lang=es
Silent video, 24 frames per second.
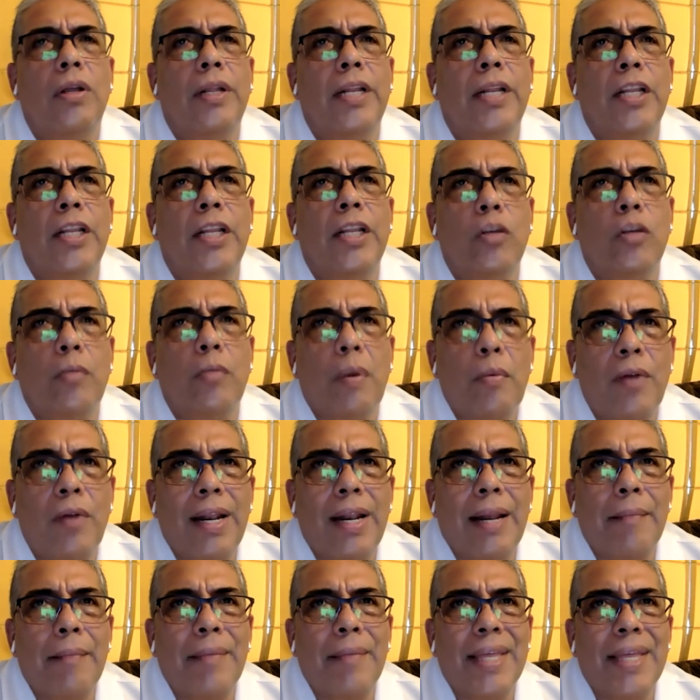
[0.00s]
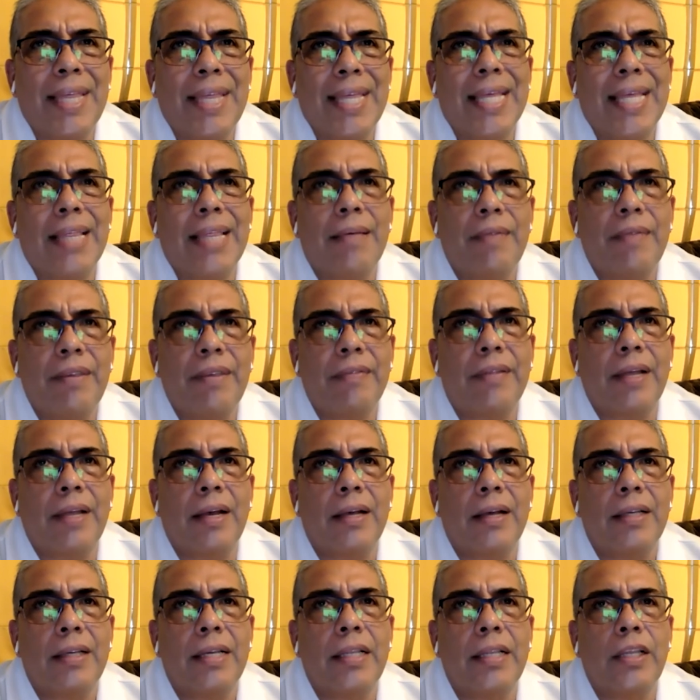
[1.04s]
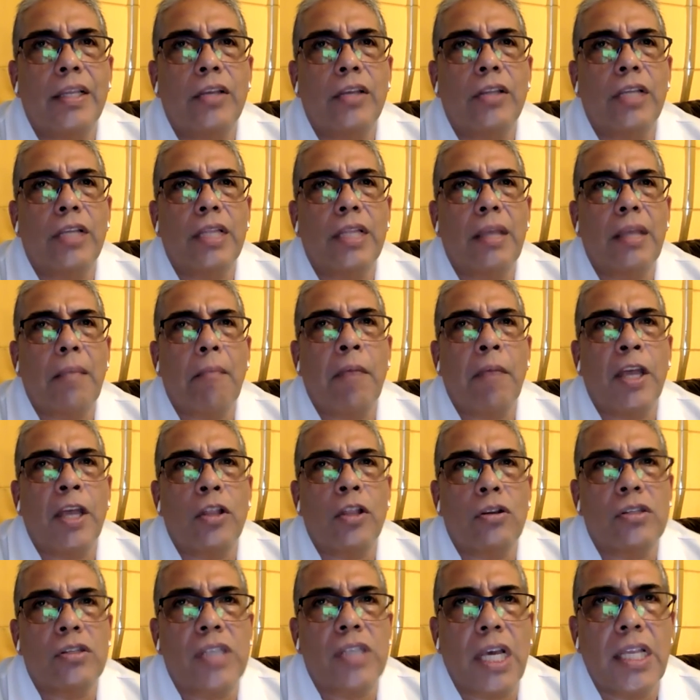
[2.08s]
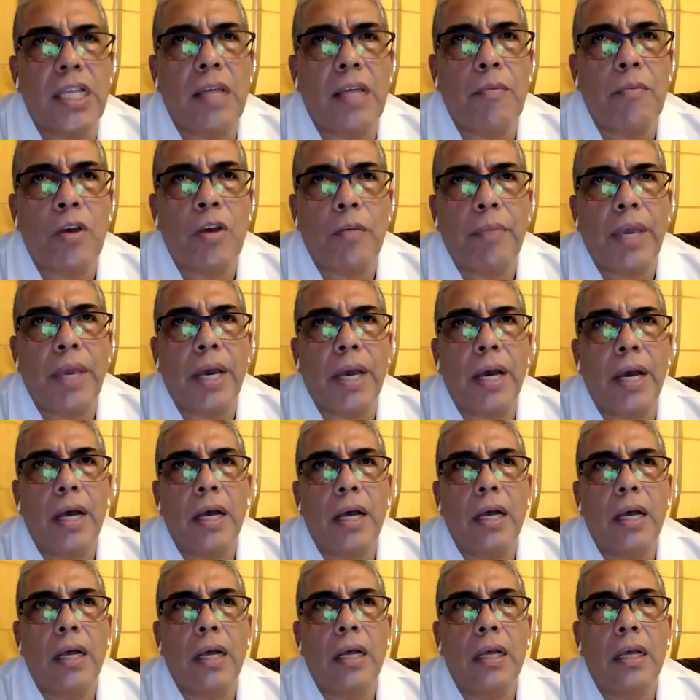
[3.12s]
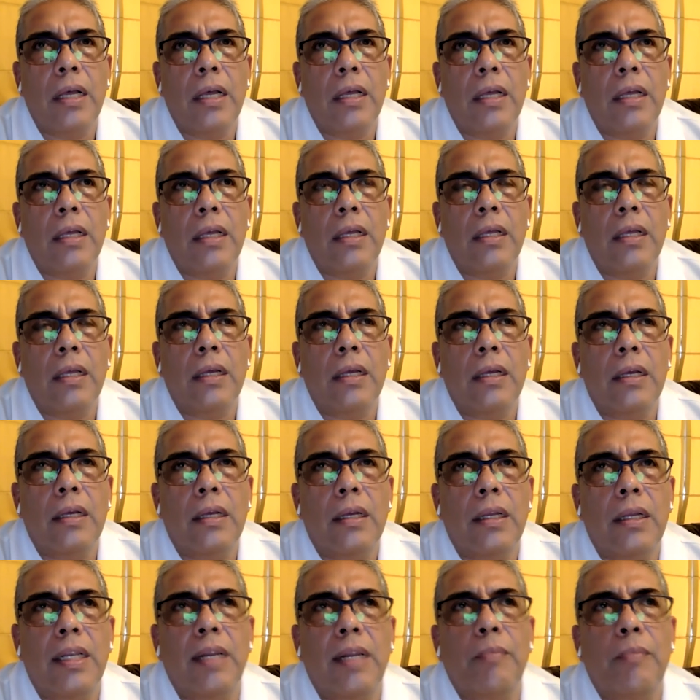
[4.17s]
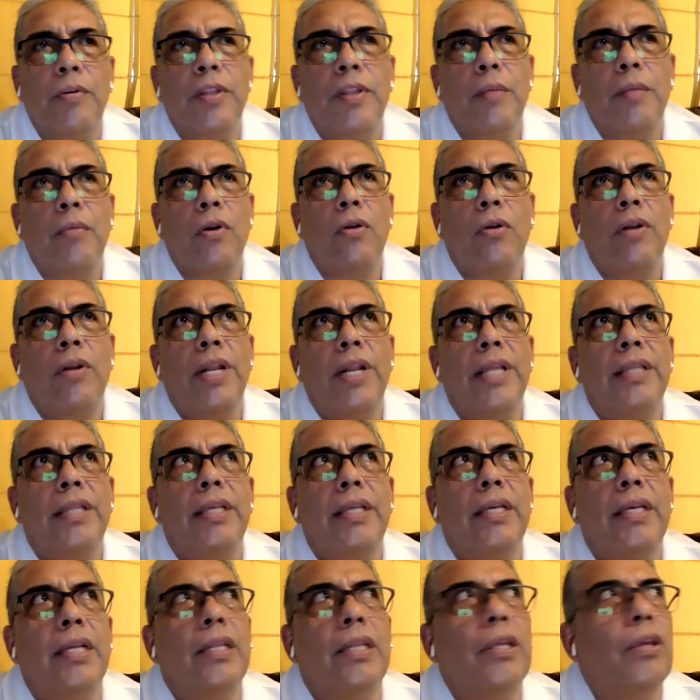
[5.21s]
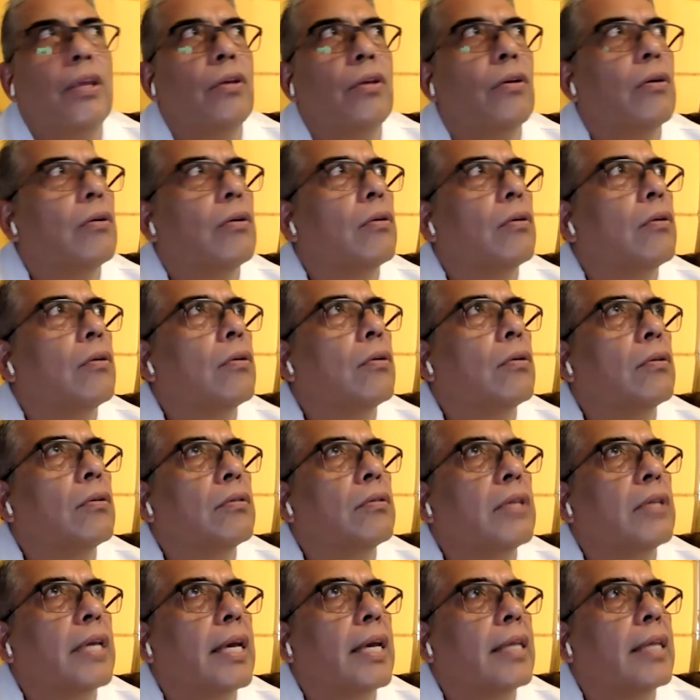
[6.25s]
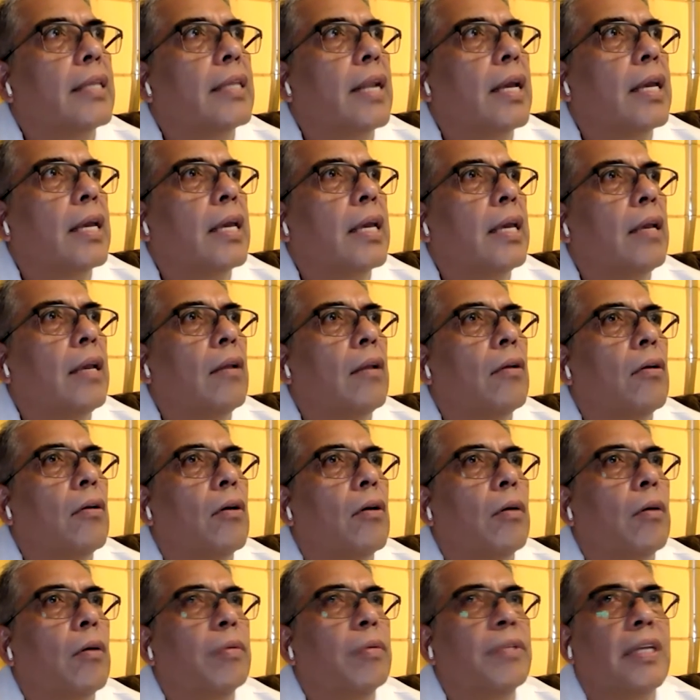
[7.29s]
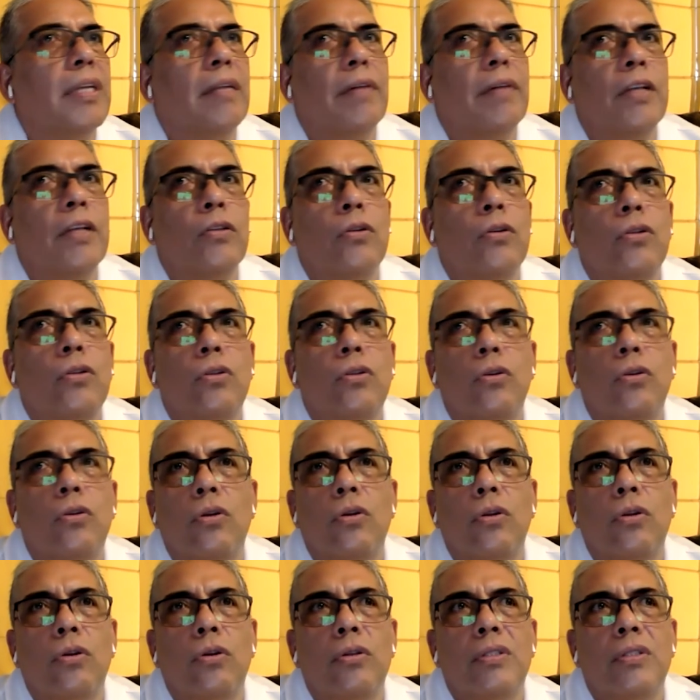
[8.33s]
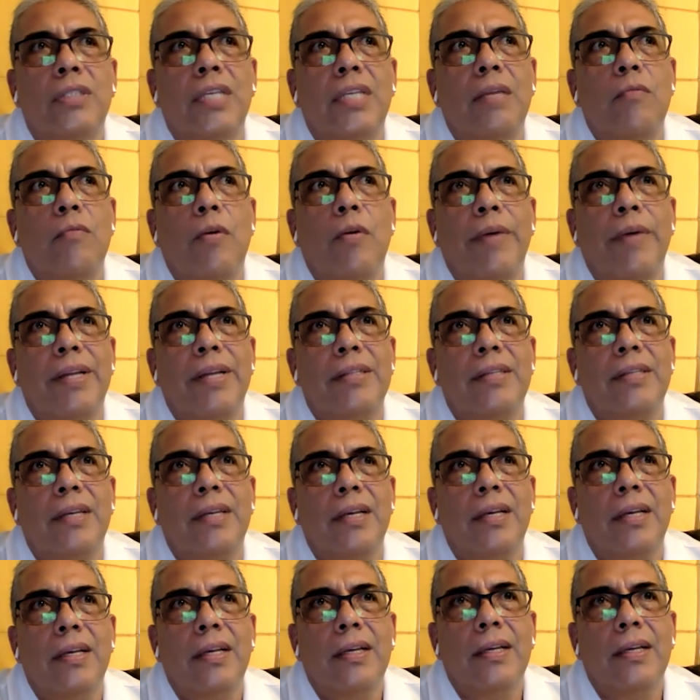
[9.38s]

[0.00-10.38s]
Le tomamos la medida de vista y el niño tiene menos 6 de miopía. Le ponemos los lentes y el niño se queda tranquilo, observando todo sin moverse.